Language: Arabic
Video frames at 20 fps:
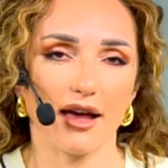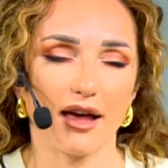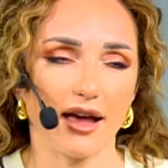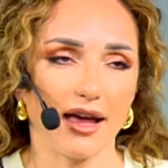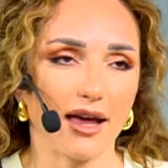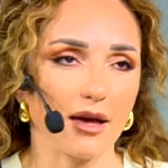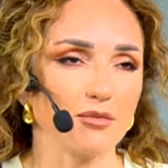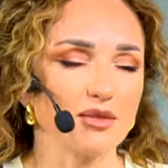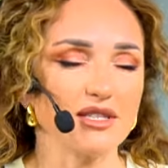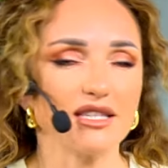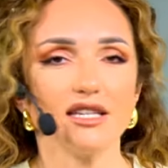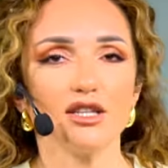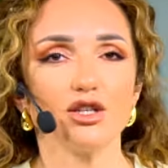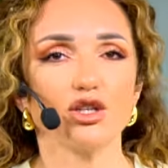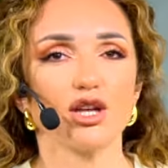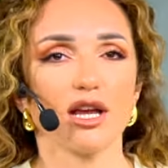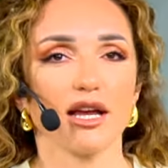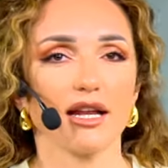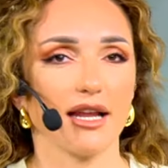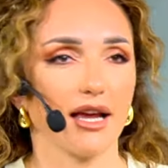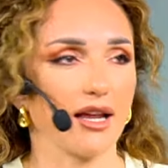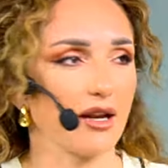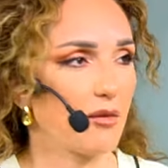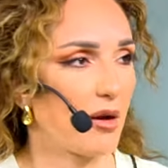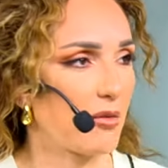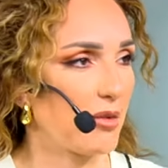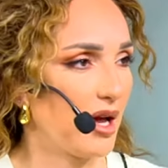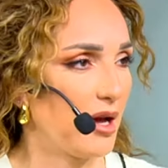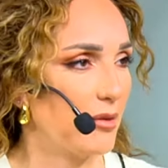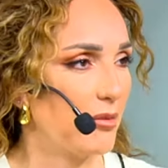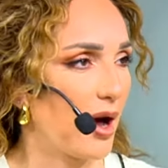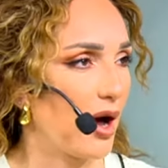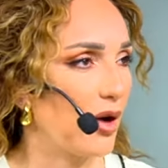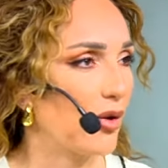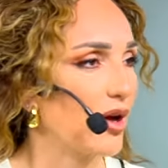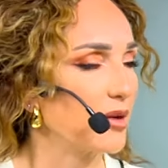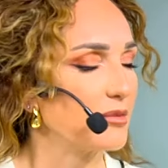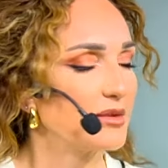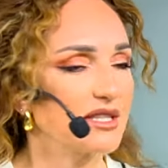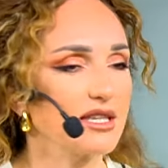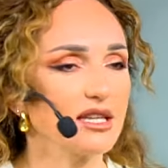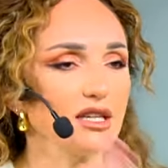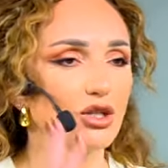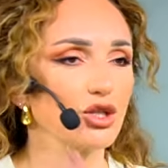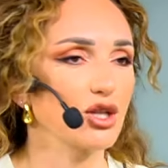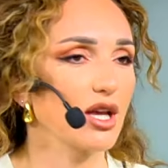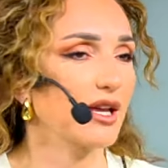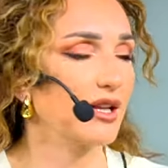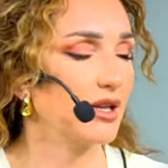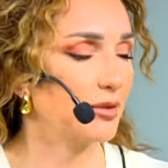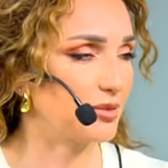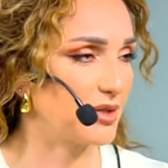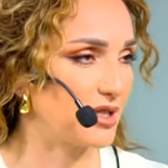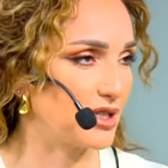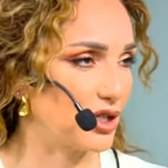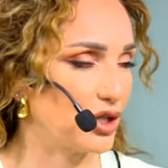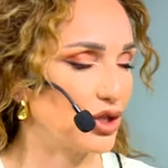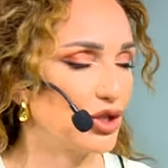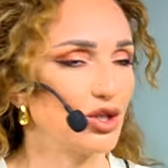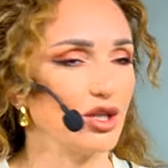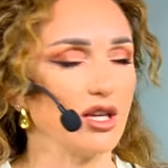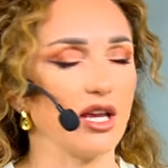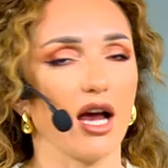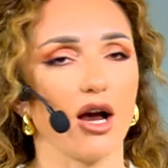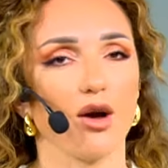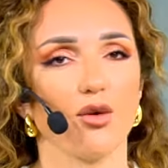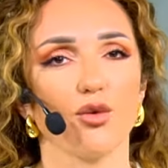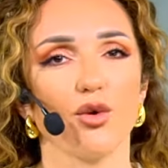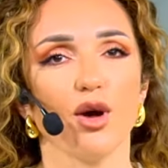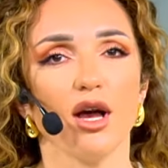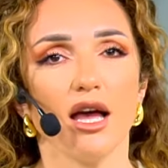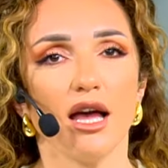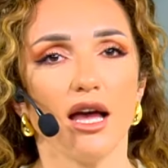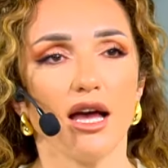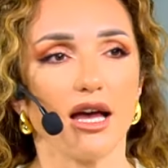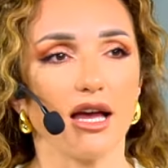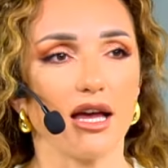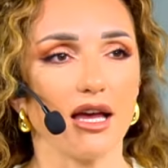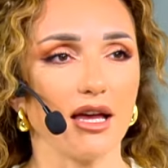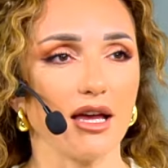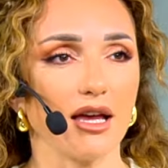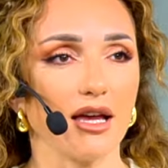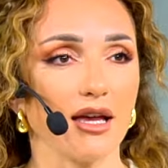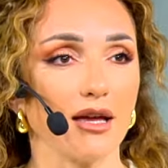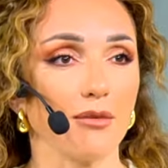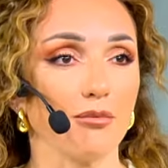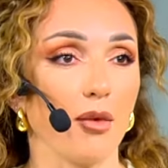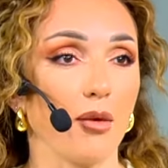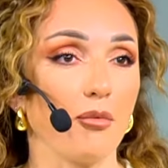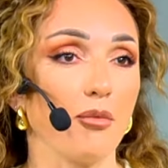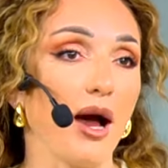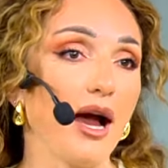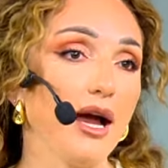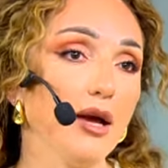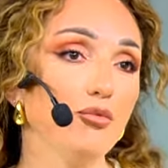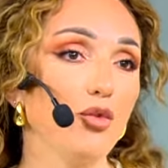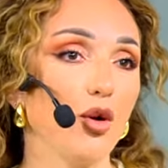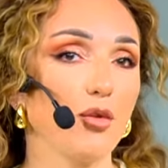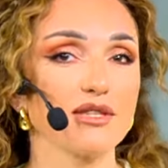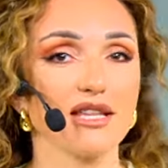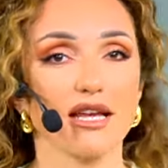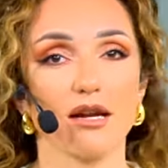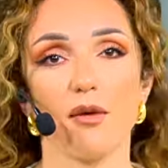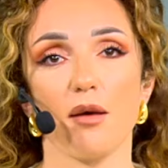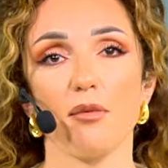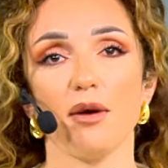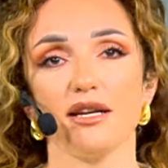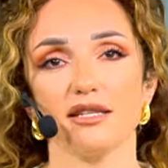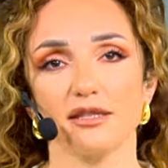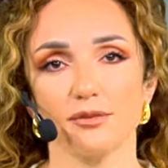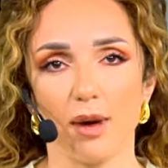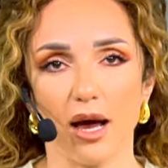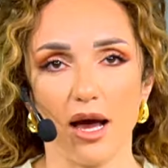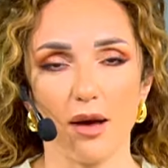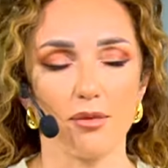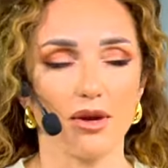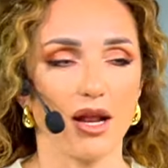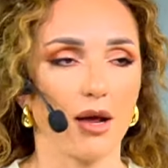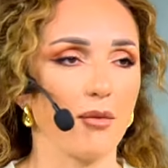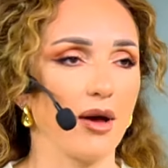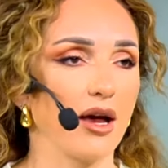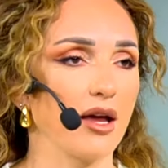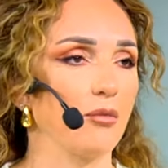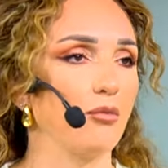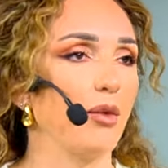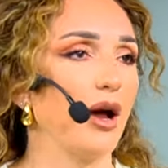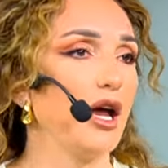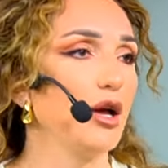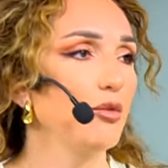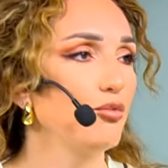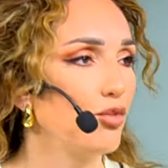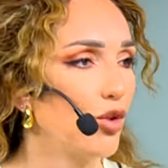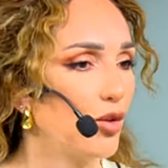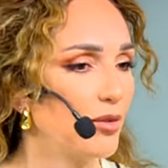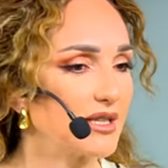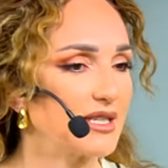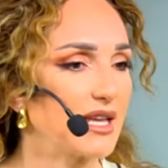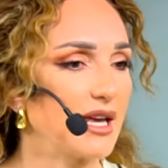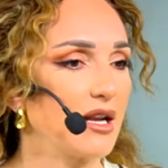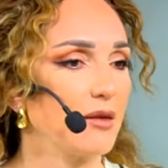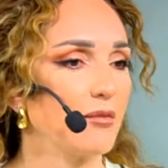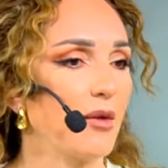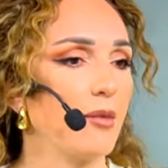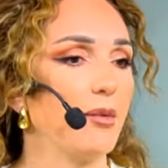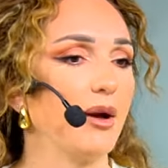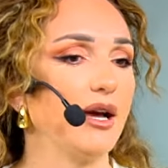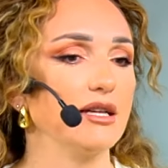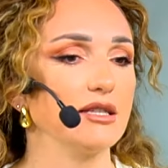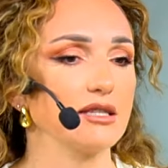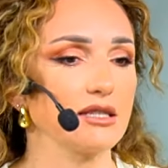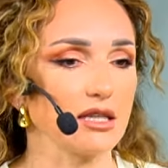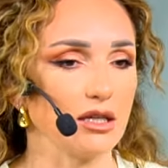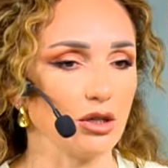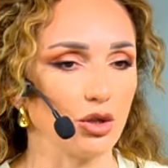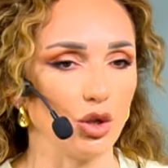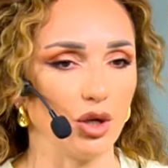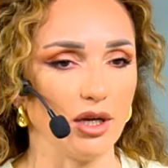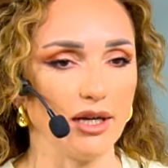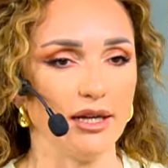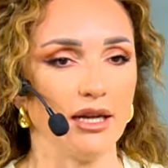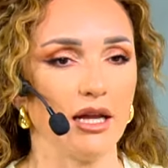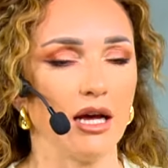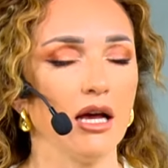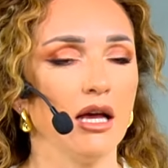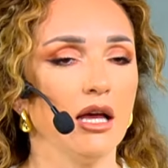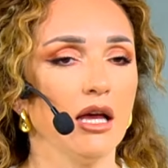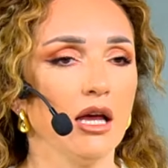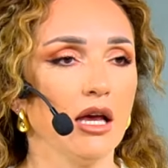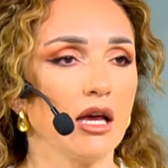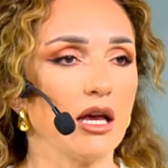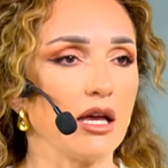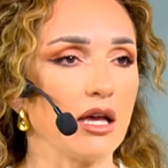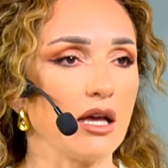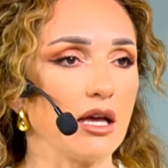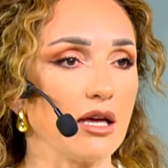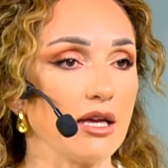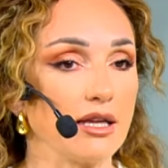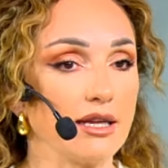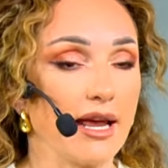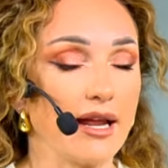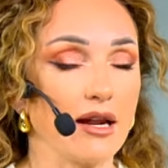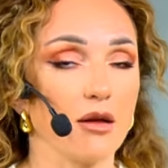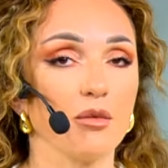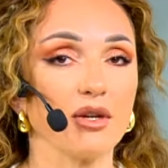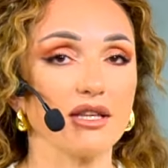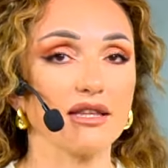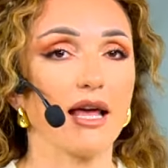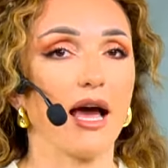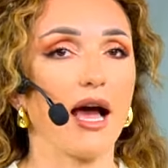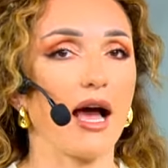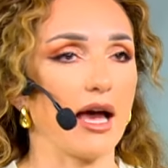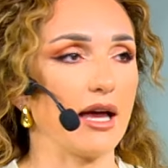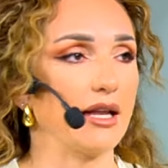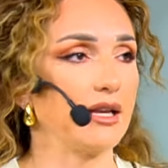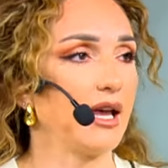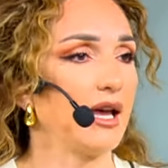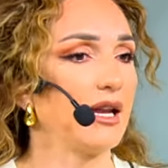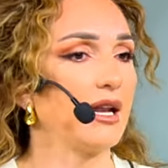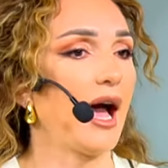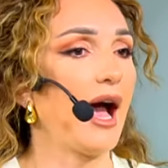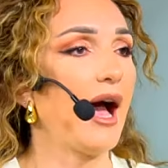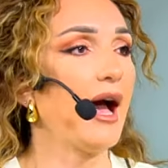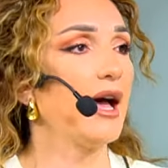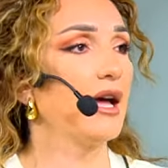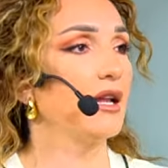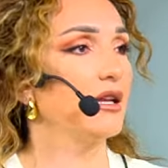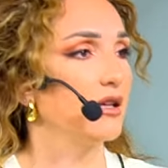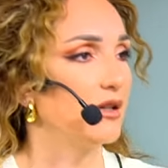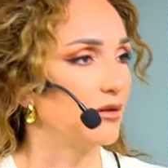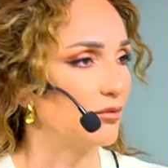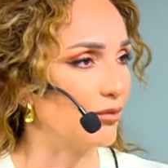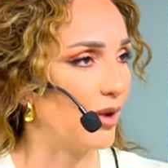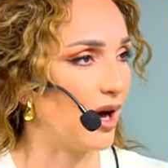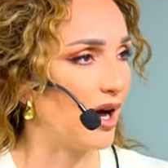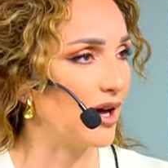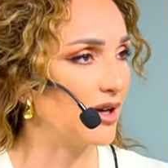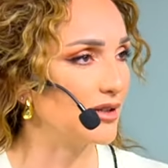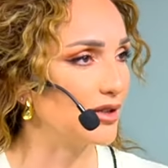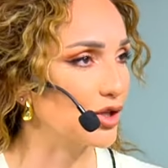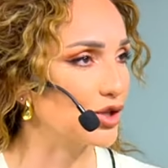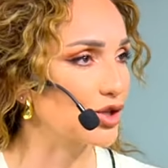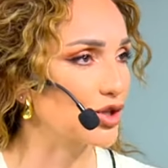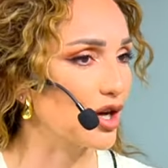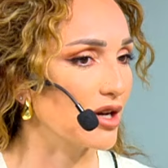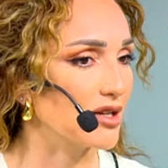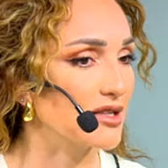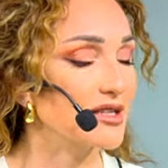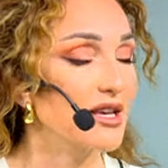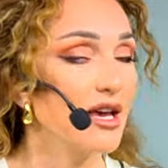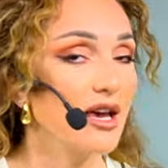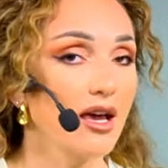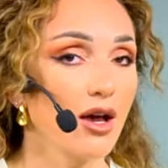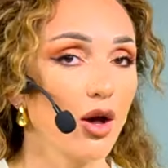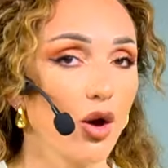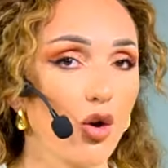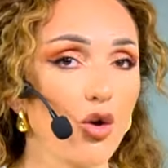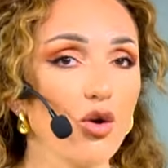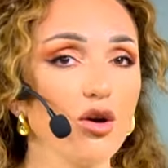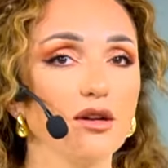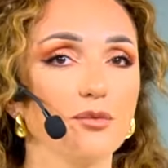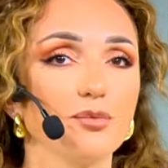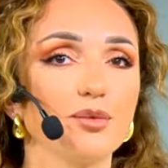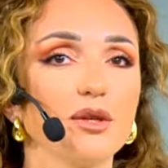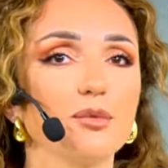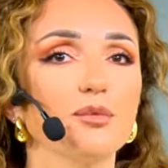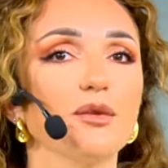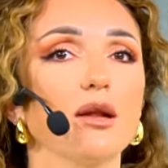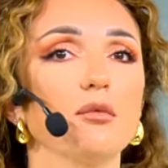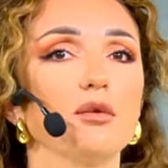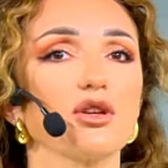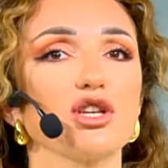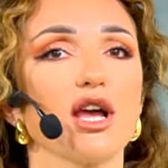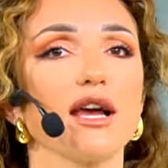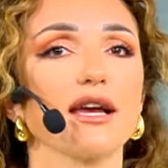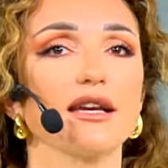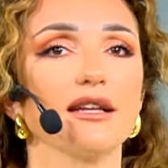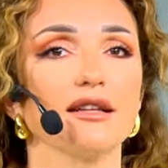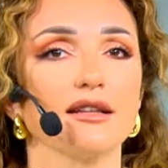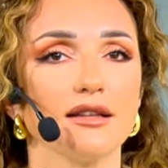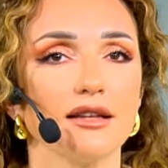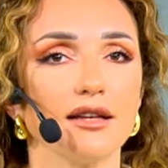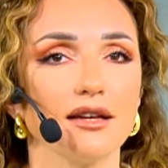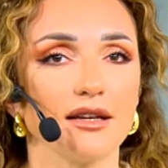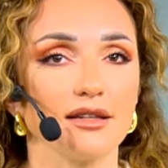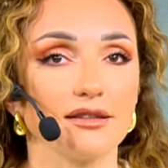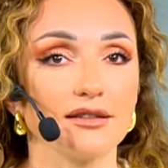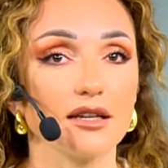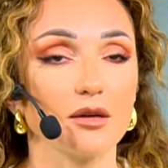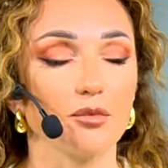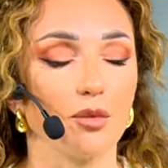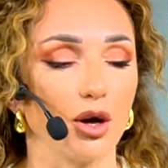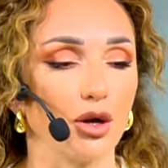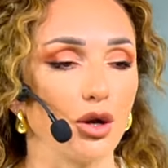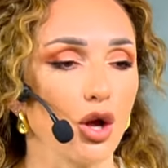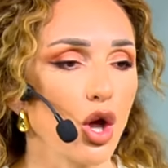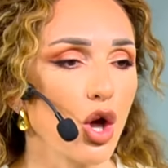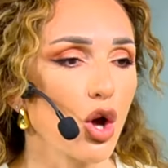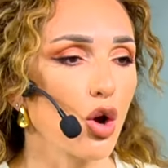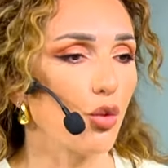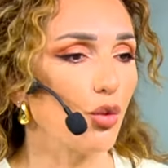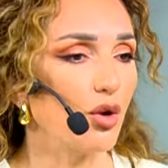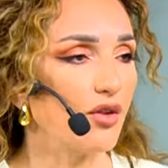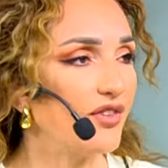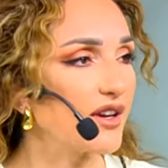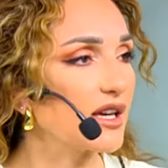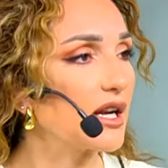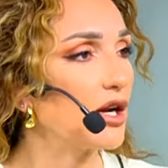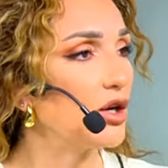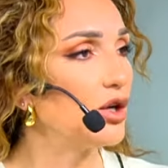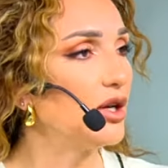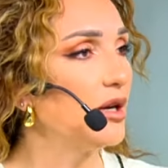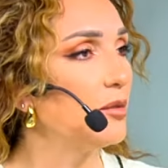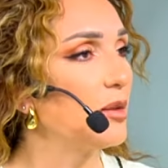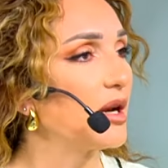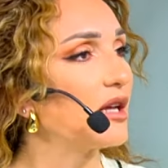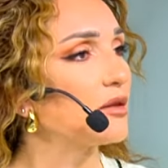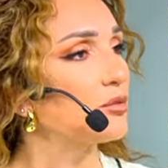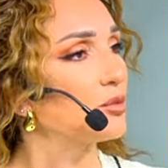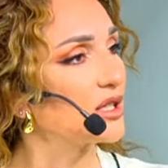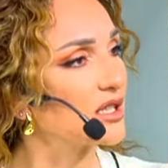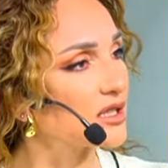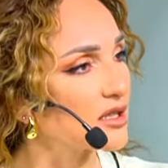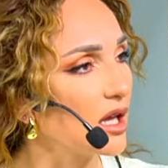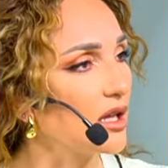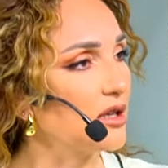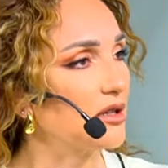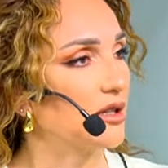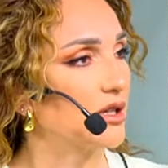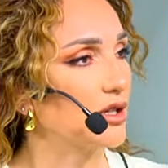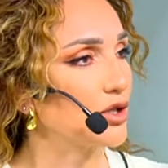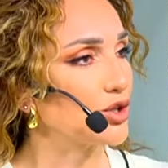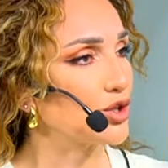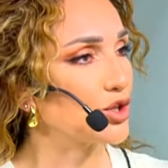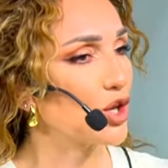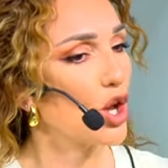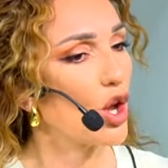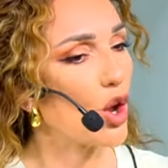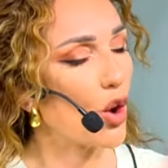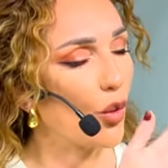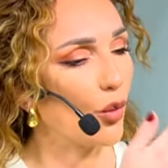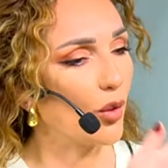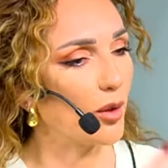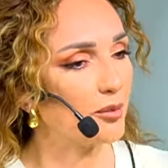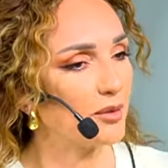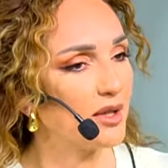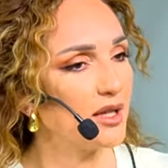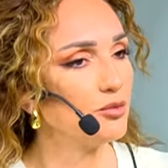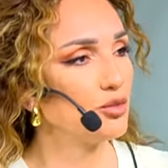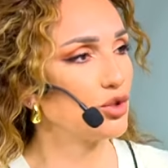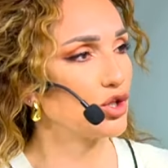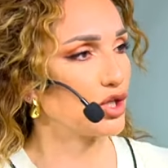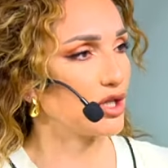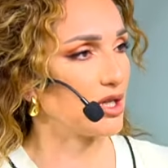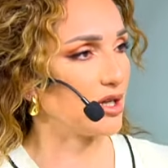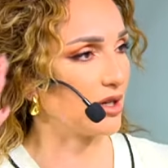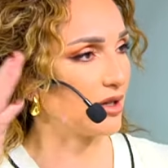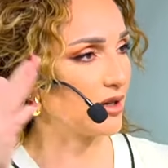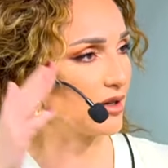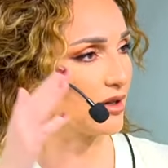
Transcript: خمسين شغلة أنا ما بحبها أو خمسين شغلة بتزعجني أو أه بحبه بس أنا ما بحس معاه بالأمان بحبه بس أنا ما بحس إنه إحنا أه إني أنا مرتاحة إني أنا حالي مع هذا الشخص هون بتبدأ المشاكل آه، تكبر والفكرة إنه إحنا مرات بنطنش وبنمشي